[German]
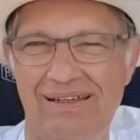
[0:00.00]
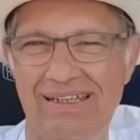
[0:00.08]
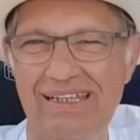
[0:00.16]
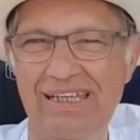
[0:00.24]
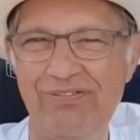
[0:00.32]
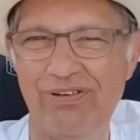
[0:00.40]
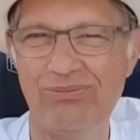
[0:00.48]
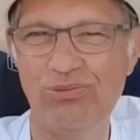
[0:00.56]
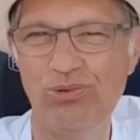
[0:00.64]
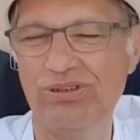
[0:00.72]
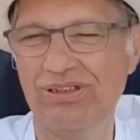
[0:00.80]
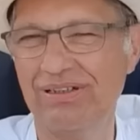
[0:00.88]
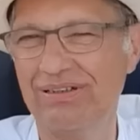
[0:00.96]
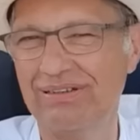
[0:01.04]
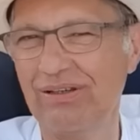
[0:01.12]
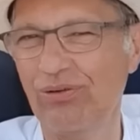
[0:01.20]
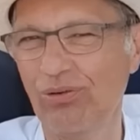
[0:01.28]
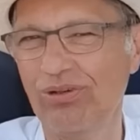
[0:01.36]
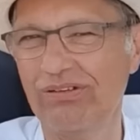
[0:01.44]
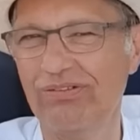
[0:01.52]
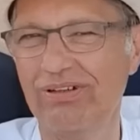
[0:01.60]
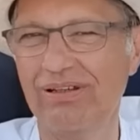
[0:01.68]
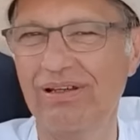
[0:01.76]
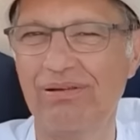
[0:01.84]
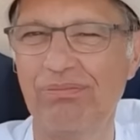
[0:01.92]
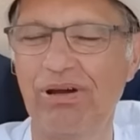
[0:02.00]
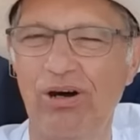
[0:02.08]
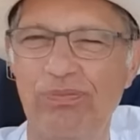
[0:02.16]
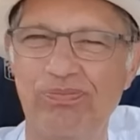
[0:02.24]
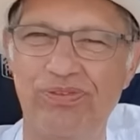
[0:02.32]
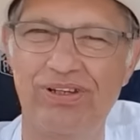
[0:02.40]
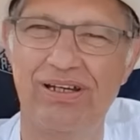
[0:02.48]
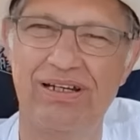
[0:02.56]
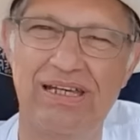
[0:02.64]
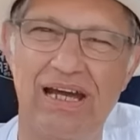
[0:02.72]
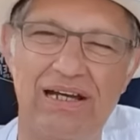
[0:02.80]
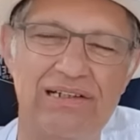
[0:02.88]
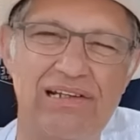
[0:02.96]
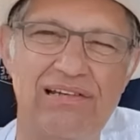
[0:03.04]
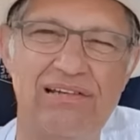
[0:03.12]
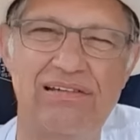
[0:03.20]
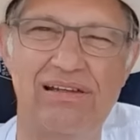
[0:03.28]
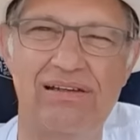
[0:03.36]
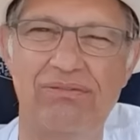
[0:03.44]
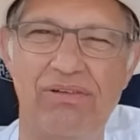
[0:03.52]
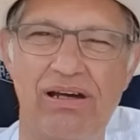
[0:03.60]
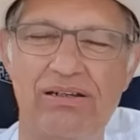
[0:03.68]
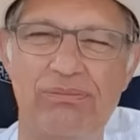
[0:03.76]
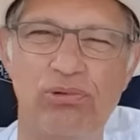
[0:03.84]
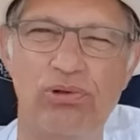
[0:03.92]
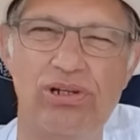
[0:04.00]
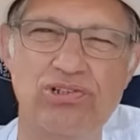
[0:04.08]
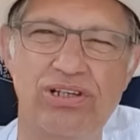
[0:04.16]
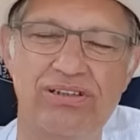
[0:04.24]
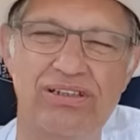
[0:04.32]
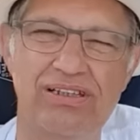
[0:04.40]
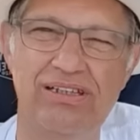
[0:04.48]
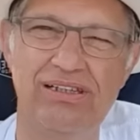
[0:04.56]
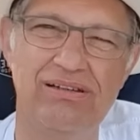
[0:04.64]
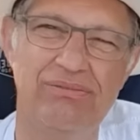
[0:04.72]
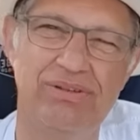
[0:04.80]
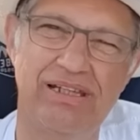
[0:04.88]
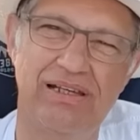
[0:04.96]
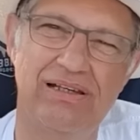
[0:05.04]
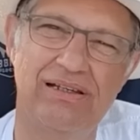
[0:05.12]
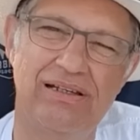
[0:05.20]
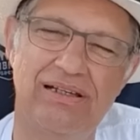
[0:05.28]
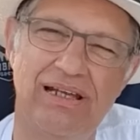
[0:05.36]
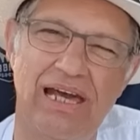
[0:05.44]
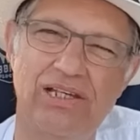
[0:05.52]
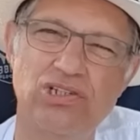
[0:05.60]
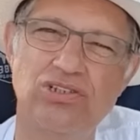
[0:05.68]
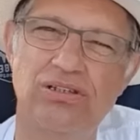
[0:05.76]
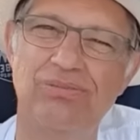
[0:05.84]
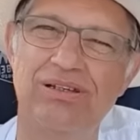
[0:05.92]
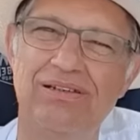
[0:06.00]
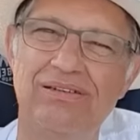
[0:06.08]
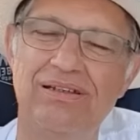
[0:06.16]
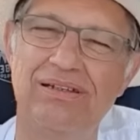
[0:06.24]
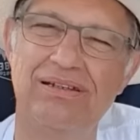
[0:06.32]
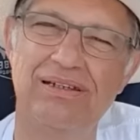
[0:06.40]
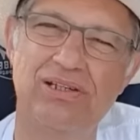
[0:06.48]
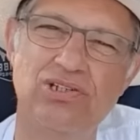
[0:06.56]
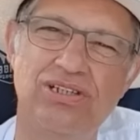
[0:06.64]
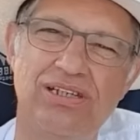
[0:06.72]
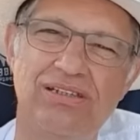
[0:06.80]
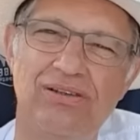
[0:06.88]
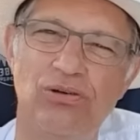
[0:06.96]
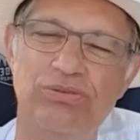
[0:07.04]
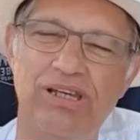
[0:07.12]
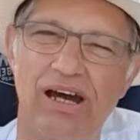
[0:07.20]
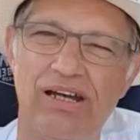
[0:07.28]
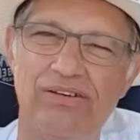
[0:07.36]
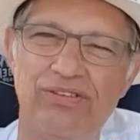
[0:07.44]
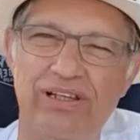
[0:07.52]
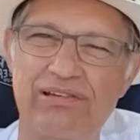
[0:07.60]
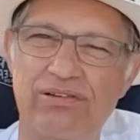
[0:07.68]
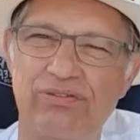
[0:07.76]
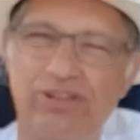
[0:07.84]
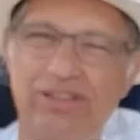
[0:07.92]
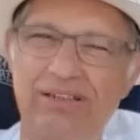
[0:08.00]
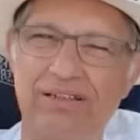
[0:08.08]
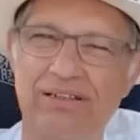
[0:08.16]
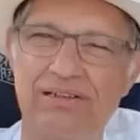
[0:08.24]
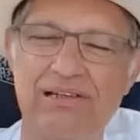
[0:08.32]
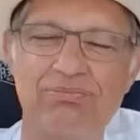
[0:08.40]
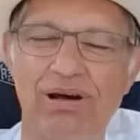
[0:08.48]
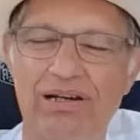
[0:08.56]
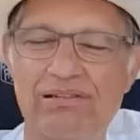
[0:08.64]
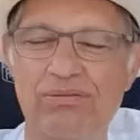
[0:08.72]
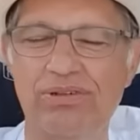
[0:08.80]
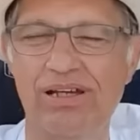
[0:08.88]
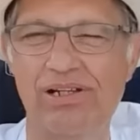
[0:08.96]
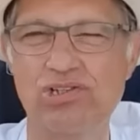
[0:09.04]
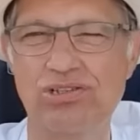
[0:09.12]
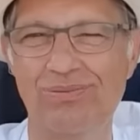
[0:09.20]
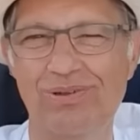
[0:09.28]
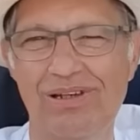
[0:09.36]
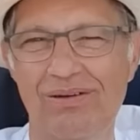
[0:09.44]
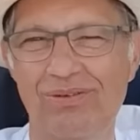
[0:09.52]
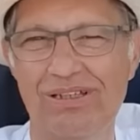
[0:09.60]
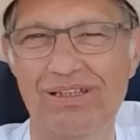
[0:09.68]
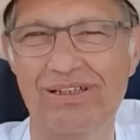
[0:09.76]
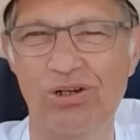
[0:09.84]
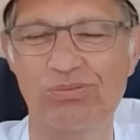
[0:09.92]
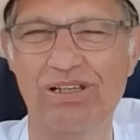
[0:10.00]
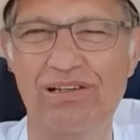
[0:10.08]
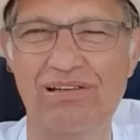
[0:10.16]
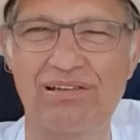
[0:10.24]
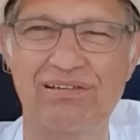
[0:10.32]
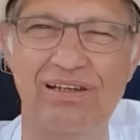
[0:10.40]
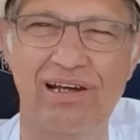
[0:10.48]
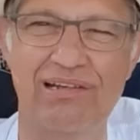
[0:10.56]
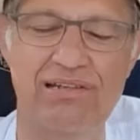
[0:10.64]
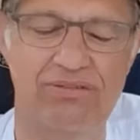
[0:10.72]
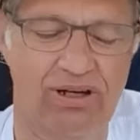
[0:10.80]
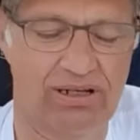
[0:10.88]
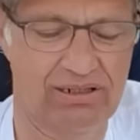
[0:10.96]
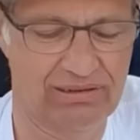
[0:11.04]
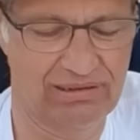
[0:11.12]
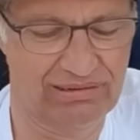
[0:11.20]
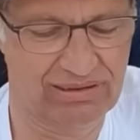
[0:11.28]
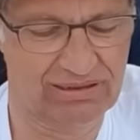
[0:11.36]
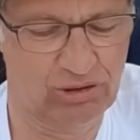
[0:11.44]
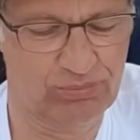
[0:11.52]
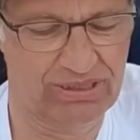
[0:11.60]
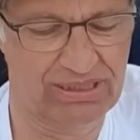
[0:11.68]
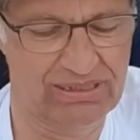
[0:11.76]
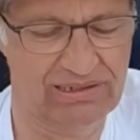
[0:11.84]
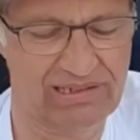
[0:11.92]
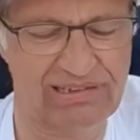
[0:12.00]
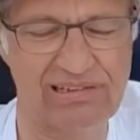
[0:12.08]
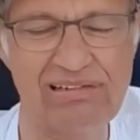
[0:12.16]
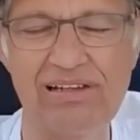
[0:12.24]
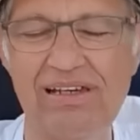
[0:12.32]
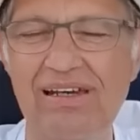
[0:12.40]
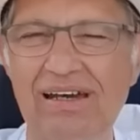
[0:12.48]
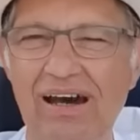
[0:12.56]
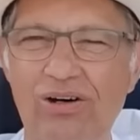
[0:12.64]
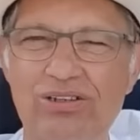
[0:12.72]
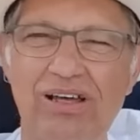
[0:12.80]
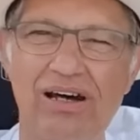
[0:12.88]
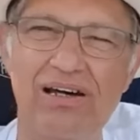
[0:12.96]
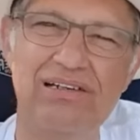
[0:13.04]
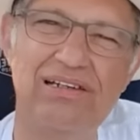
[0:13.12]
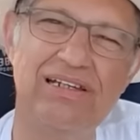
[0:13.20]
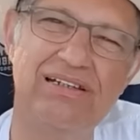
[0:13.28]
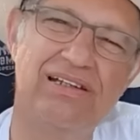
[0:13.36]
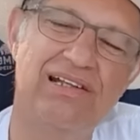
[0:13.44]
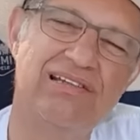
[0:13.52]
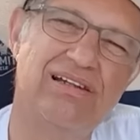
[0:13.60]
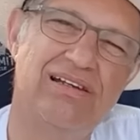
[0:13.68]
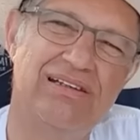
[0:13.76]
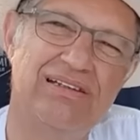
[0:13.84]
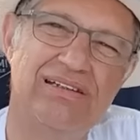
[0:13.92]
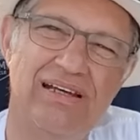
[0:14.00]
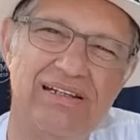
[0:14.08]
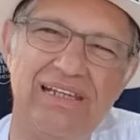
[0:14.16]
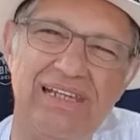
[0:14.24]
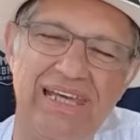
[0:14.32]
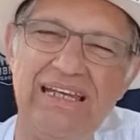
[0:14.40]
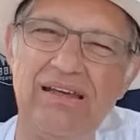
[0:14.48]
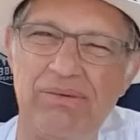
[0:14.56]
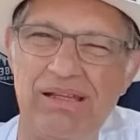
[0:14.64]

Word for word: ich vermute, die Grünen äh, behaupten ja, ja, das ist, äh, war eine blöde Strategie mit der Leihstimmen-Geschichte, äh, um die AfD zu verhindern. Das mag zum Teil stimmen, aber ich glaube nicht, dass es die ganze Wahrheit ist. Ich glaube eher, dass es auch daran liegt, dass äh, da nicht jeder